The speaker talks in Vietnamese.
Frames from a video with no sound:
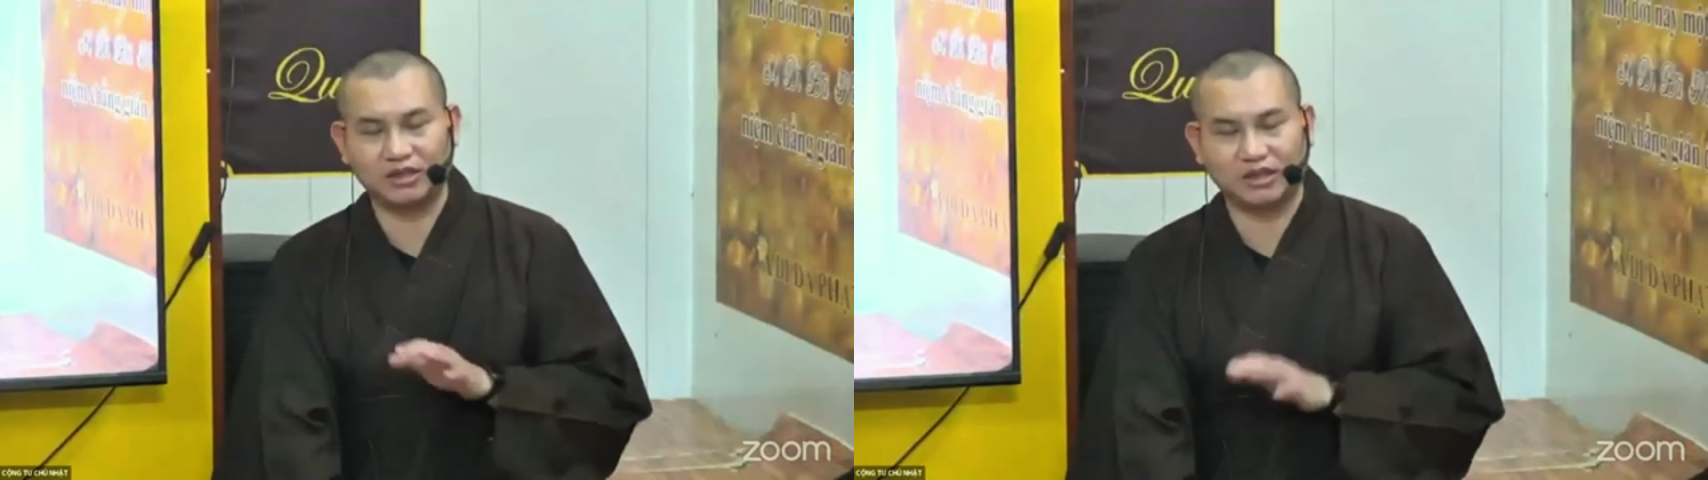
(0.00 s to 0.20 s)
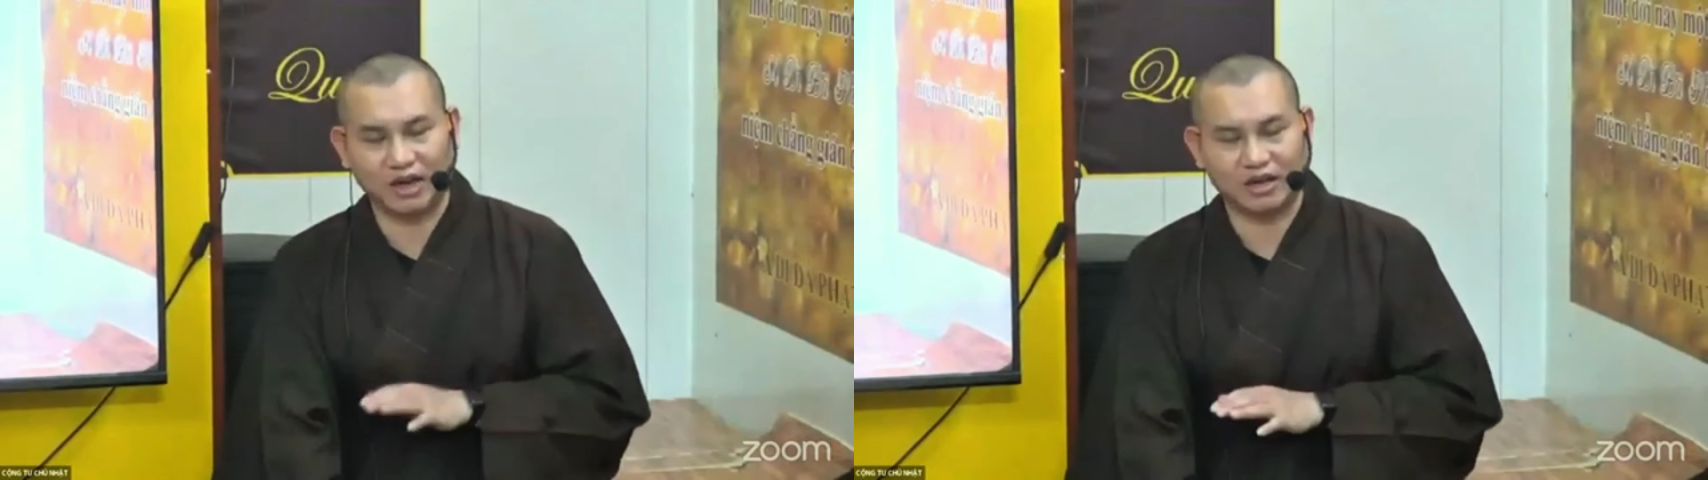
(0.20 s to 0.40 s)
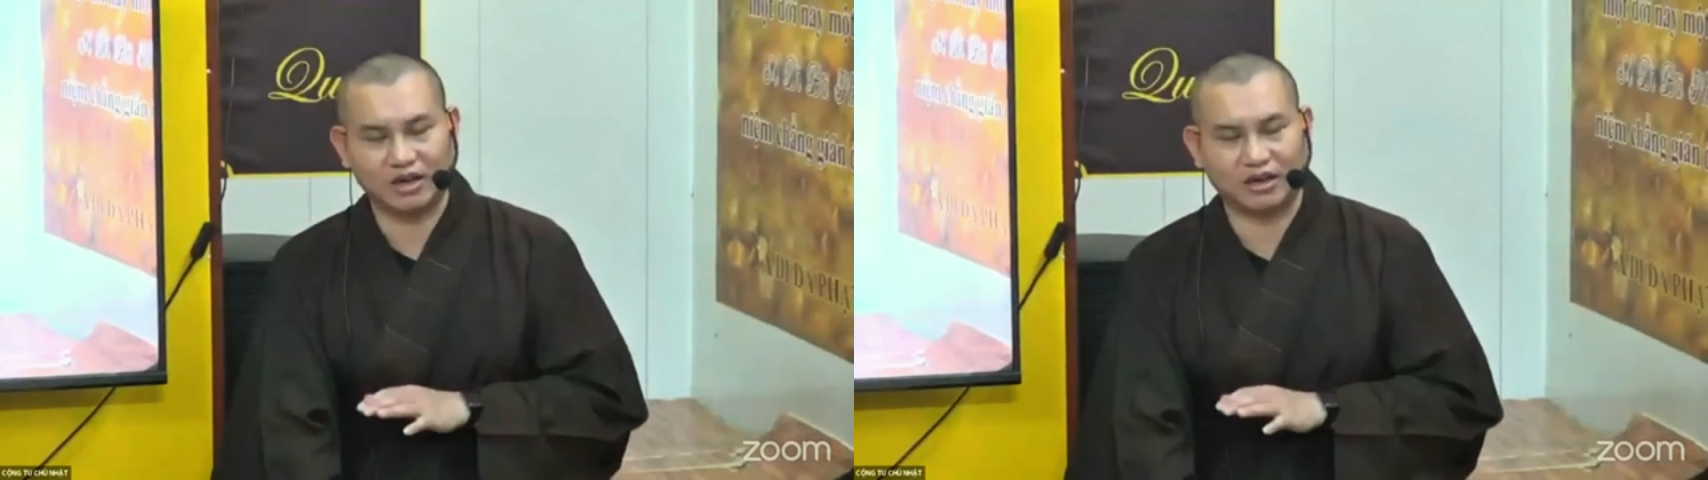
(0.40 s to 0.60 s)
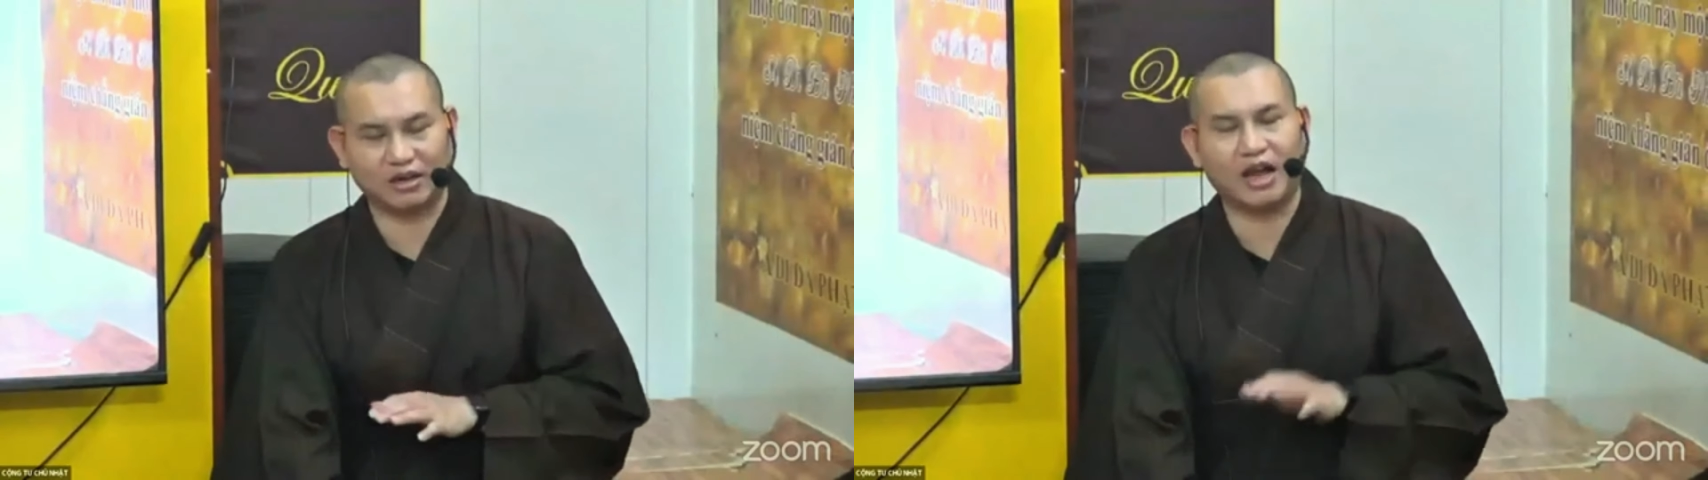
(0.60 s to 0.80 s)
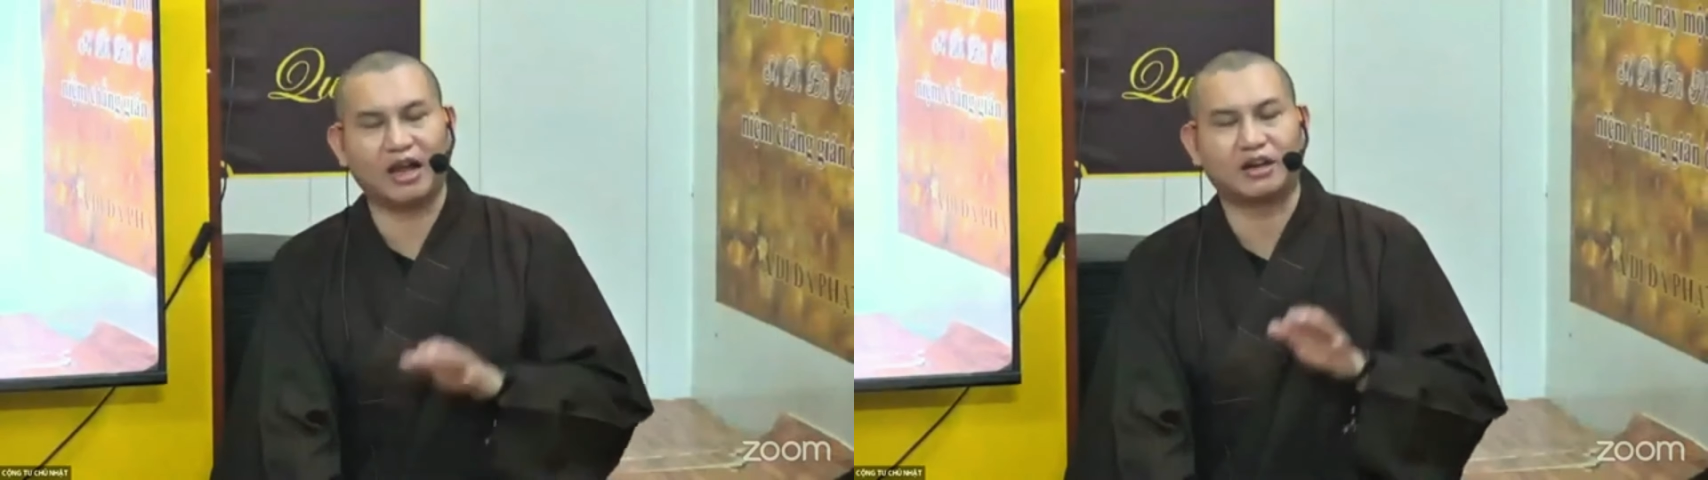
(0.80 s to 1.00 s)
là
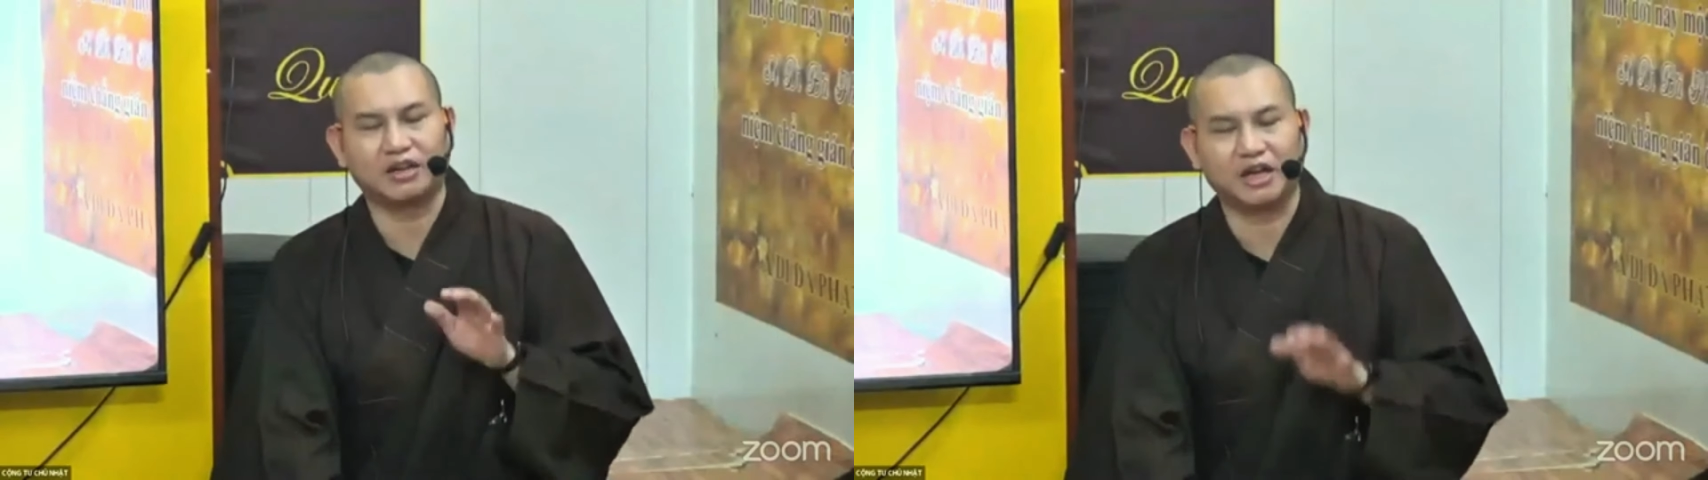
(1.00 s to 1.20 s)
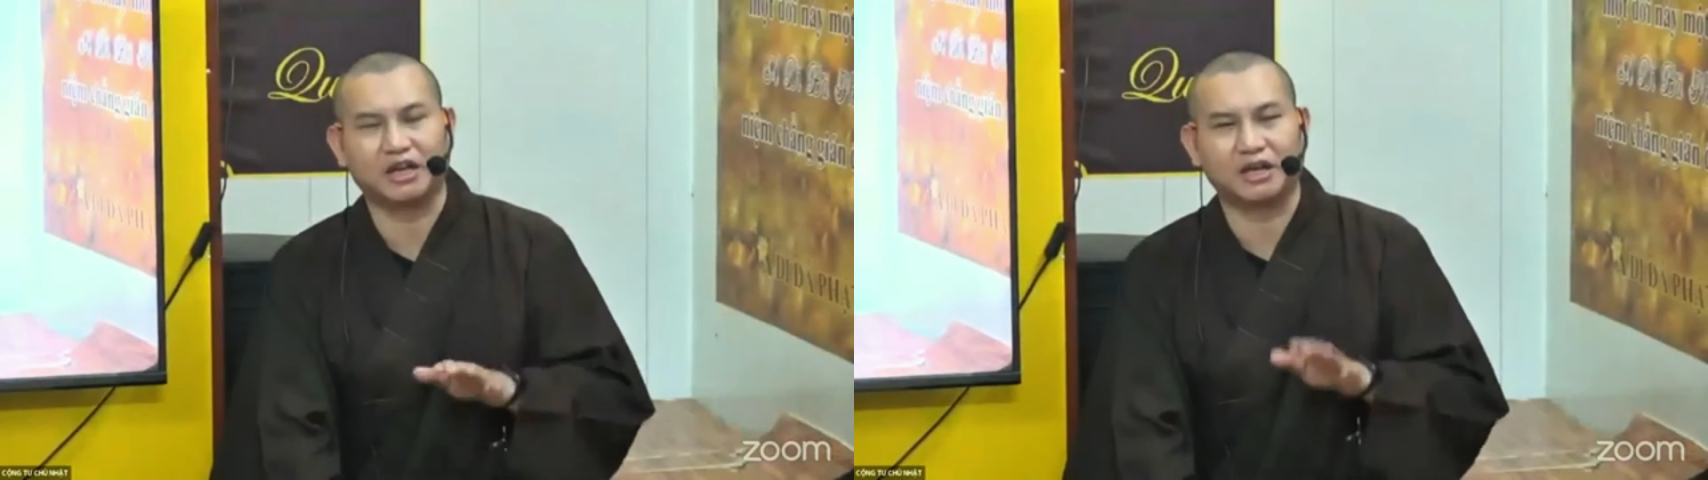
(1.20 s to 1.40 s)
để